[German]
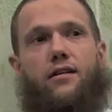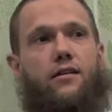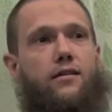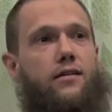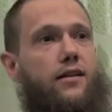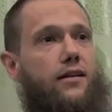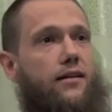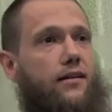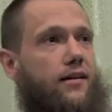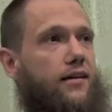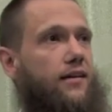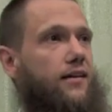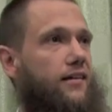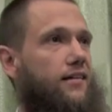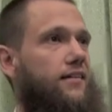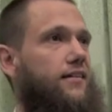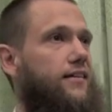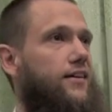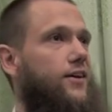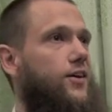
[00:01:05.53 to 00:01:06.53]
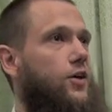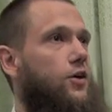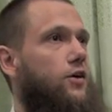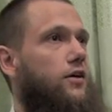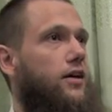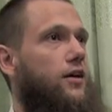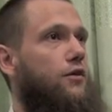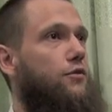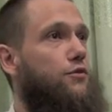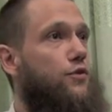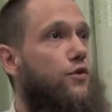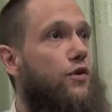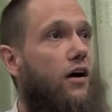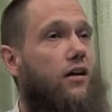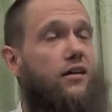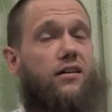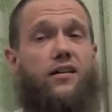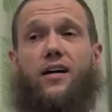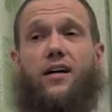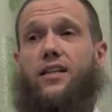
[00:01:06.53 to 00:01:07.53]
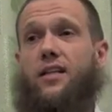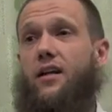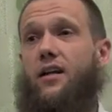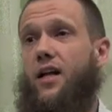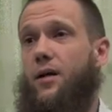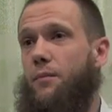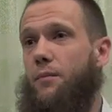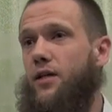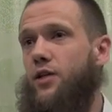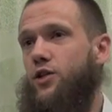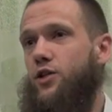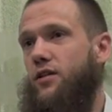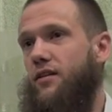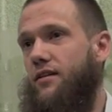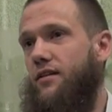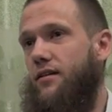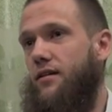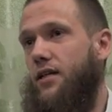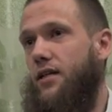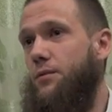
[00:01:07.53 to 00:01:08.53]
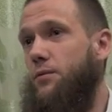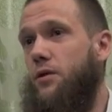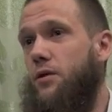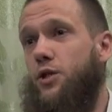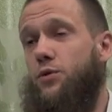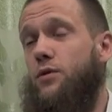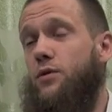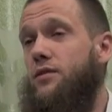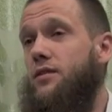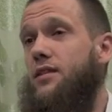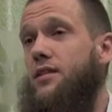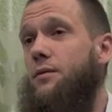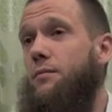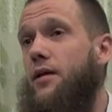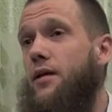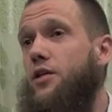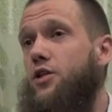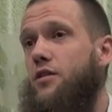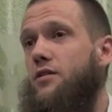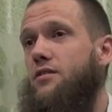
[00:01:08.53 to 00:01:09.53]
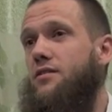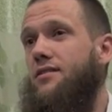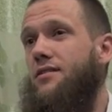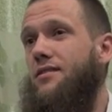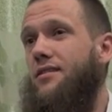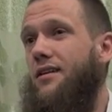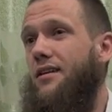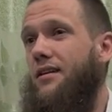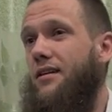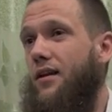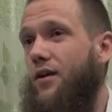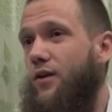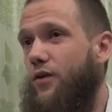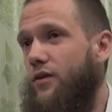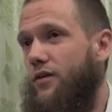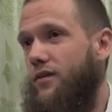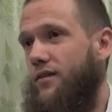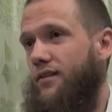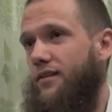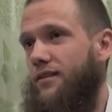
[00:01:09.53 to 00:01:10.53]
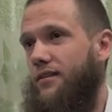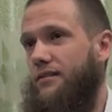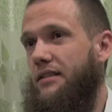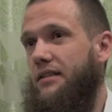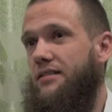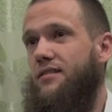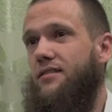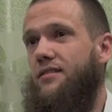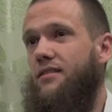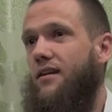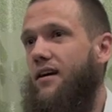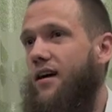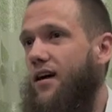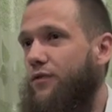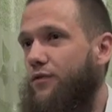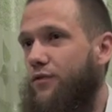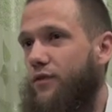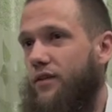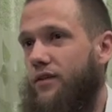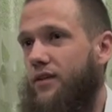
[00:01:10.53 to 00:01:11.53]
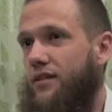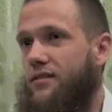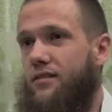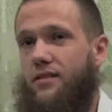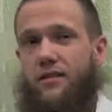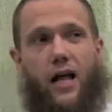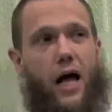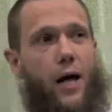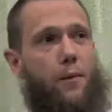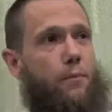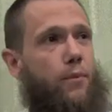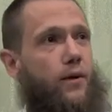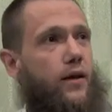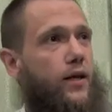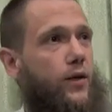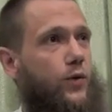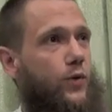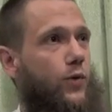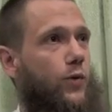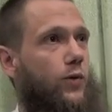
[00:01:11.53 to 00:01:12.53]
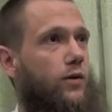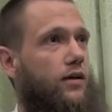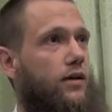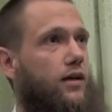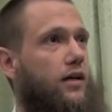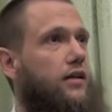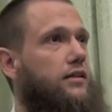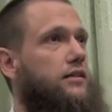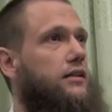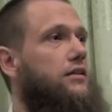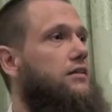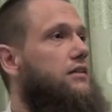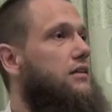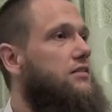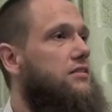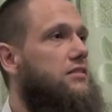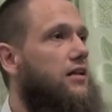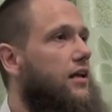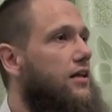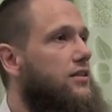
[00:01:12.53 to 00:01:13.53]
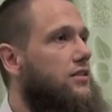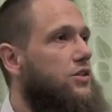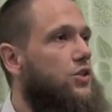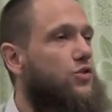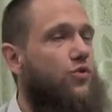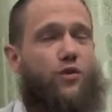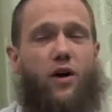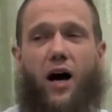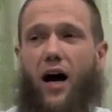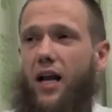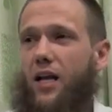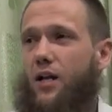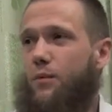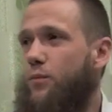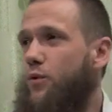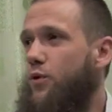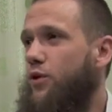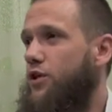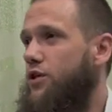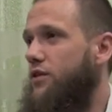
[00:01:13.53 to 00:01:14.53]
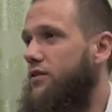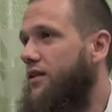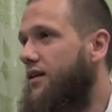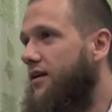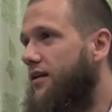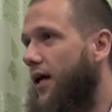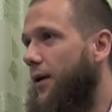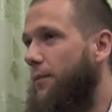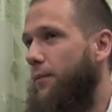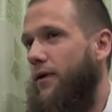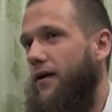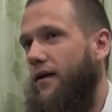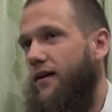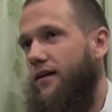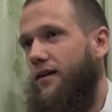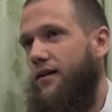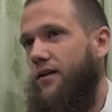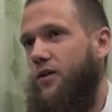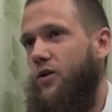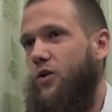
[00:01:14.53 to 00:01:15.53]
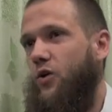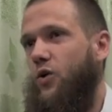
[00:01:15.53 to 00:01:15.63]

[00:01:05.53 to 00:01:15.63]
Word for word: Lillah. Ja, für Allah, den Allmächtigen. Liebe Geschwister, die Menschen sind in der Irre. Die sind ein Raffler, die sind eine Ablenkung. Die, die lassen sich von allen möglichen Dingen ablenken.